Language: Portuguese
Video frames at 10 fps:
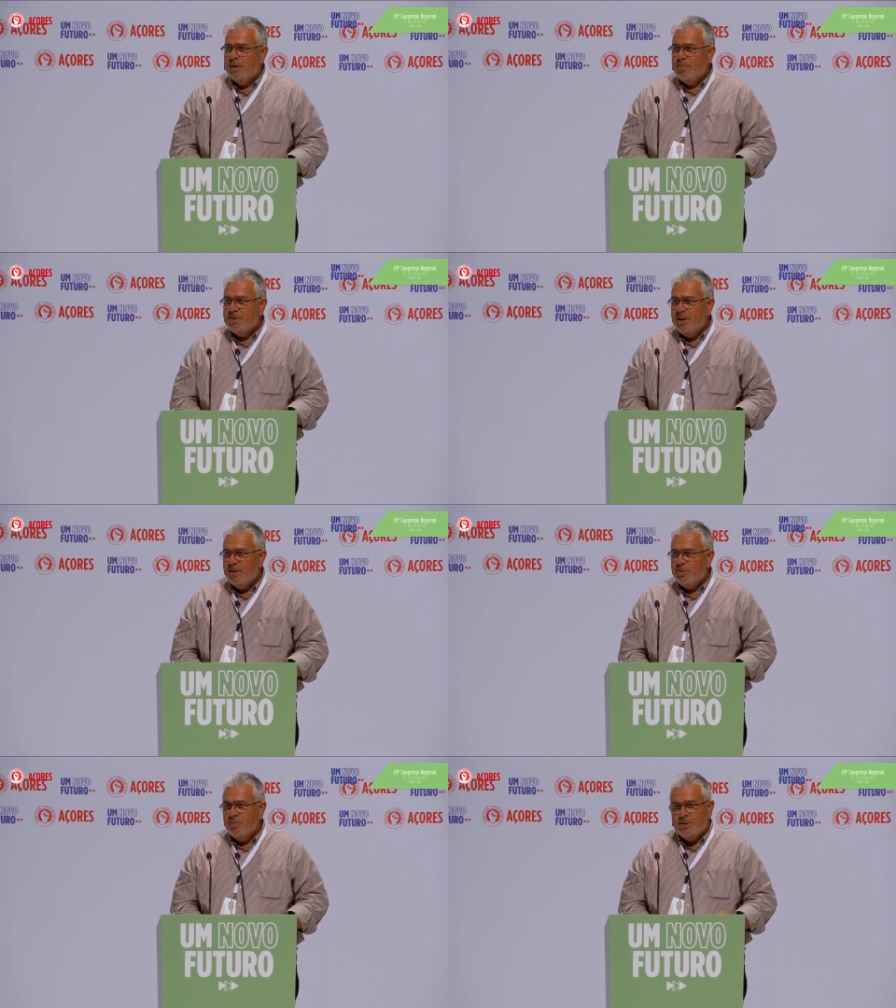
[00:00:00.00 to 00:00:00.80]

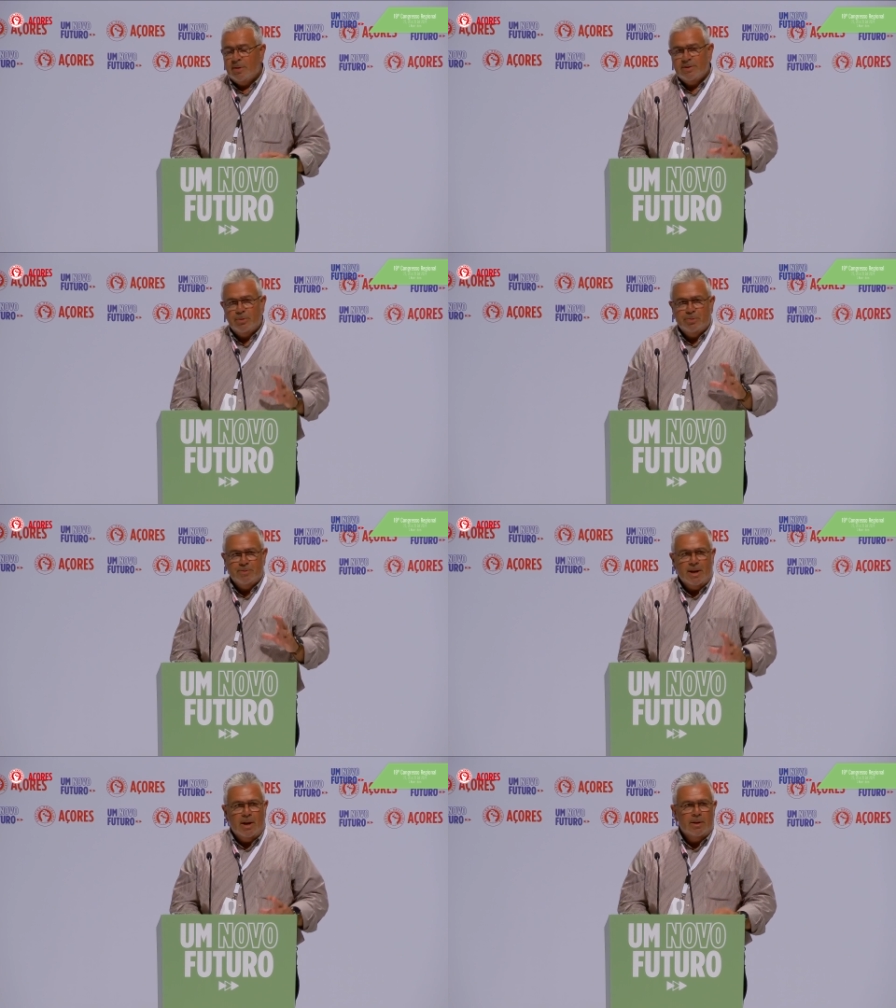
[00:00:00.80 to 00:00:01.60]
presentes uma saudação
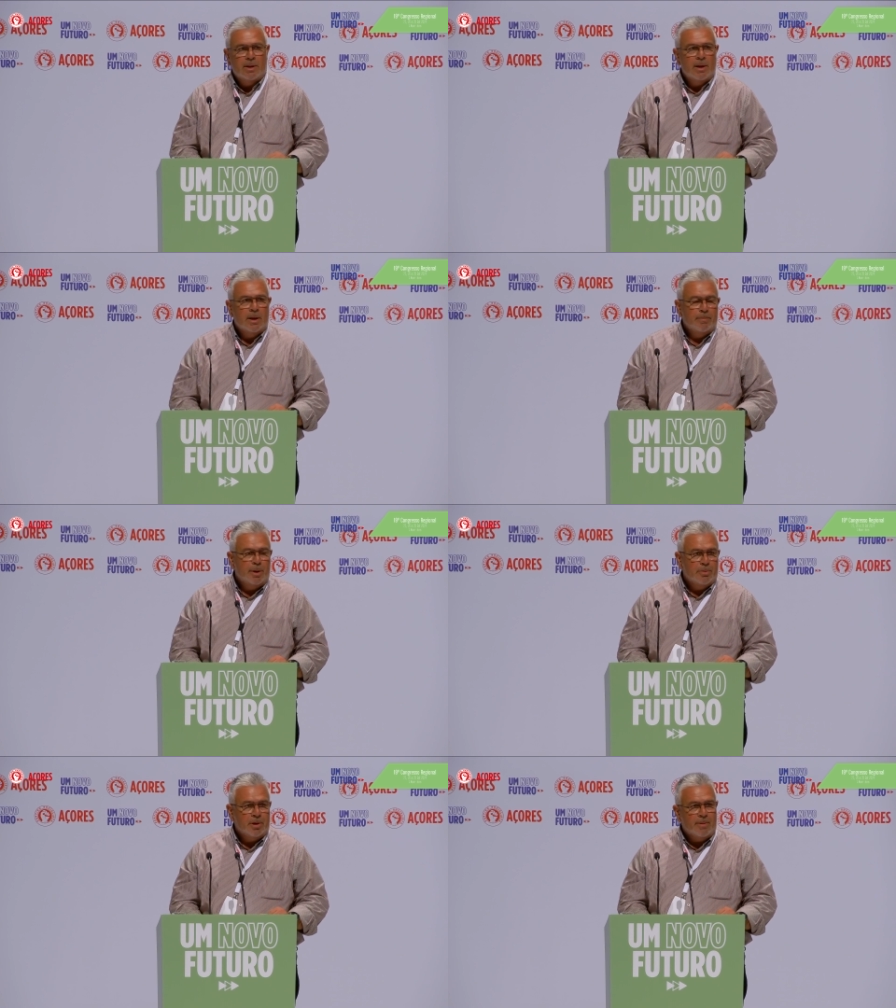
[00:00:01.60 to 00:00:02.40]
especial
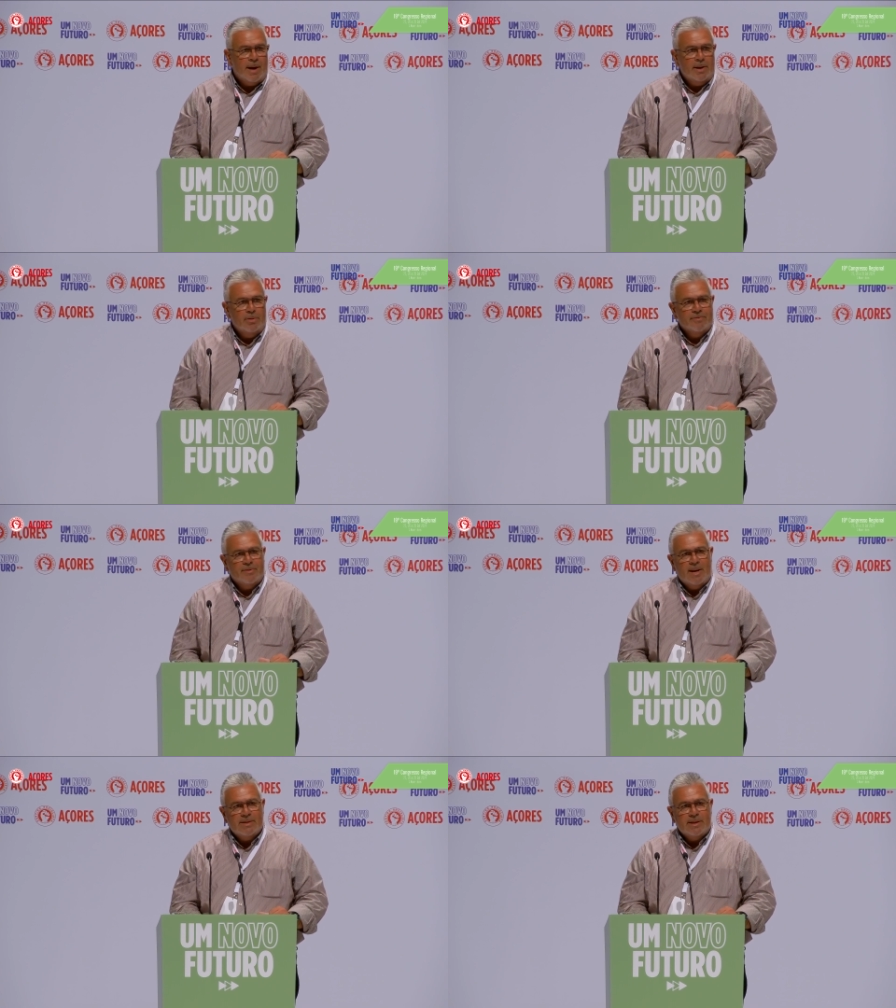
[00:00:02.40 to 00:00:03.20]
pelo trabalho que
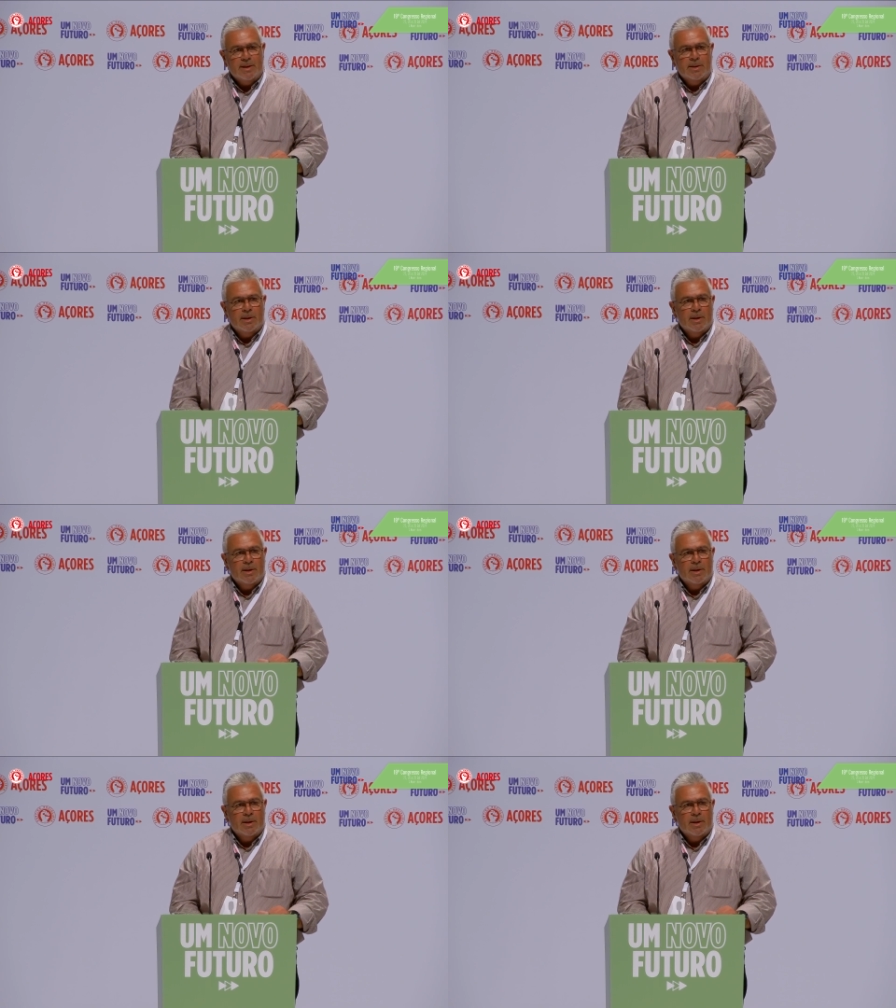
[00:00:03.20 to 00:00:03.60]
fazem